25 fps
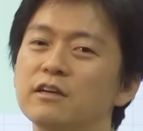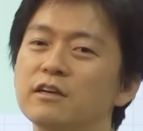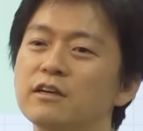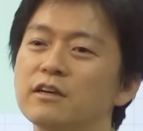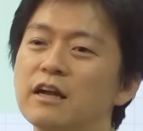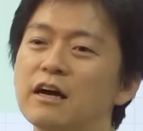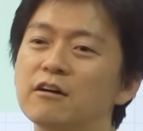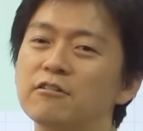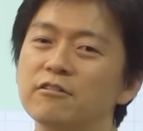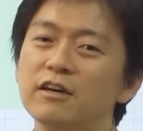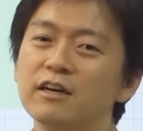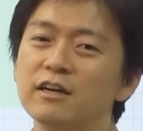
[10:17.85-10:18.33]

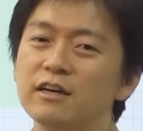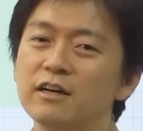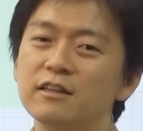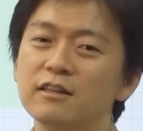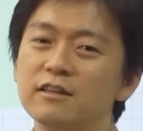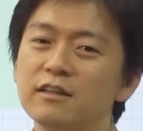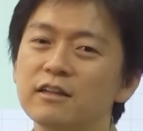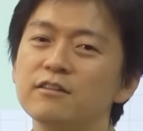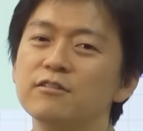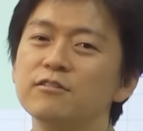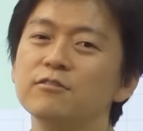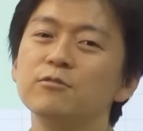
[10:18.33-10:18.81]
落雷があっ
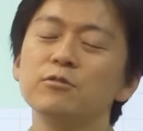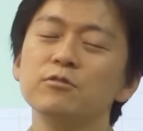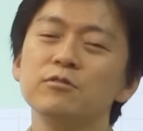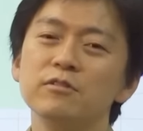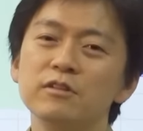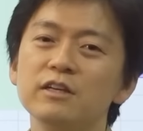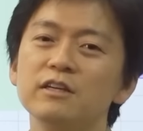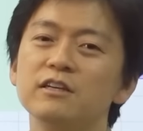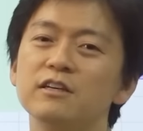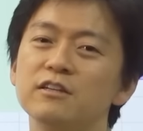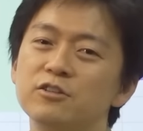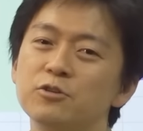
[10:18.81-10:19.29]
たっていうこと
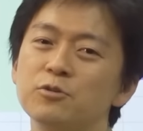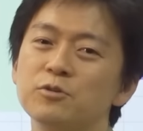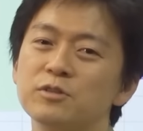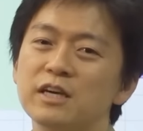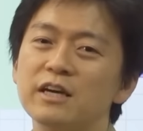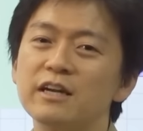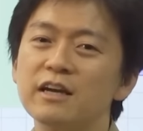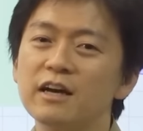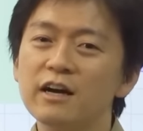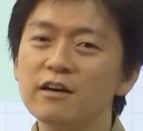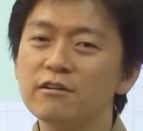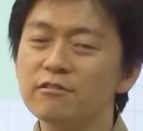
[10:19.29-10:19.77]
で調
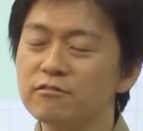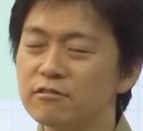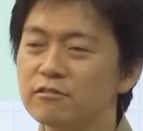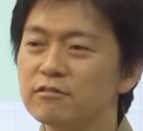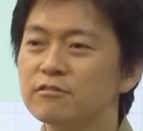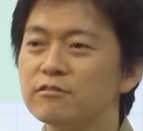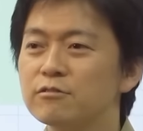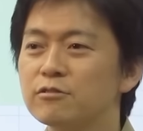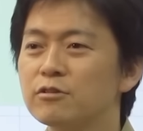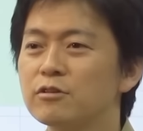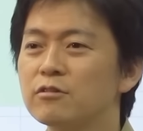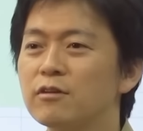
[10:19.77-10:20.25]
査に入る。
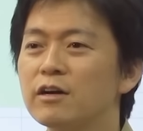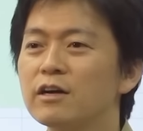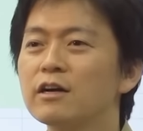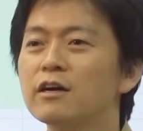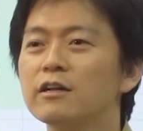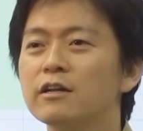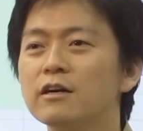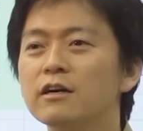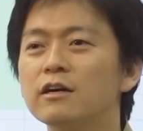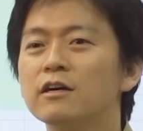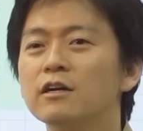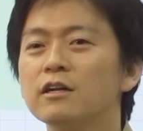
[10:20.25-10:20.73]
それぐらいか
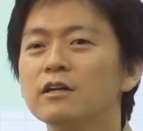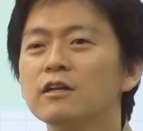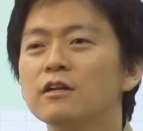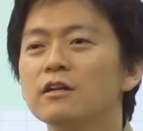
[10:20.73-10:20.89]
な。